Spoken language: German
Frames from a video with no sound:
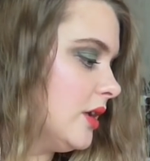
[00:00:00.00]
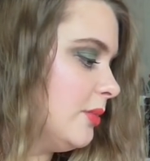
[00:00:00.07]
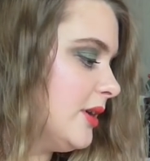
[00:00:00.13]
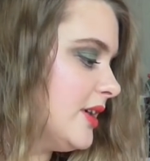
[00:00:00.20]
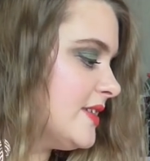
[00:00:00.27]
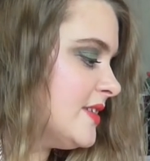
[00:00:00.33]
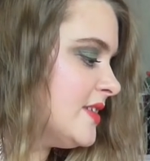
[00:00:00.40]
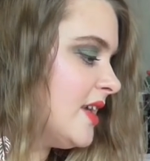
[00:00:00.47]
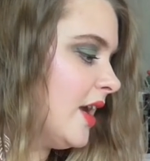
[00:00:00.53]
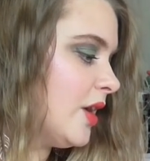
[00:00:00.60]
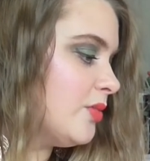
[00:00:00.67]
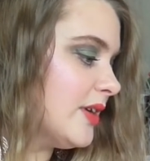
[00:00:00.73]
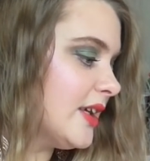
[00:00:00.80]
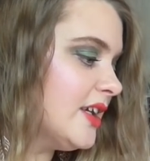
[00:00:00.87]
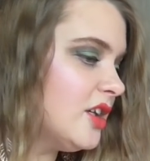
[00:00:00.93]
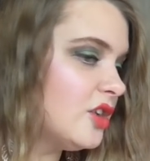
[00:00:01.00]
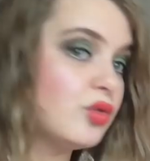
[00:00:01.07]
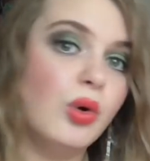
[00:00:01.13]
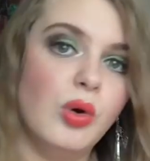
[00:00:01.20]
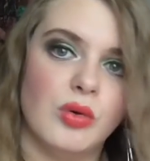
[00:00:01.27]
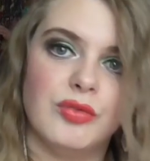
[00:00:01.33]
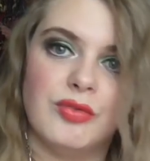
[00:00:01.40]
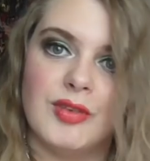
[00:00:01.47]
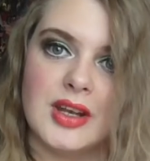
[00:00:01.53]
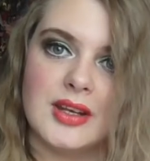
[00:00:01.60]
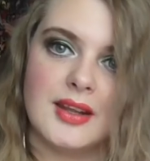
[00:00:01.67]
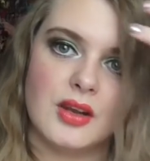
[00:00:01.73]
Aber es ist halt wirklich doof, wenn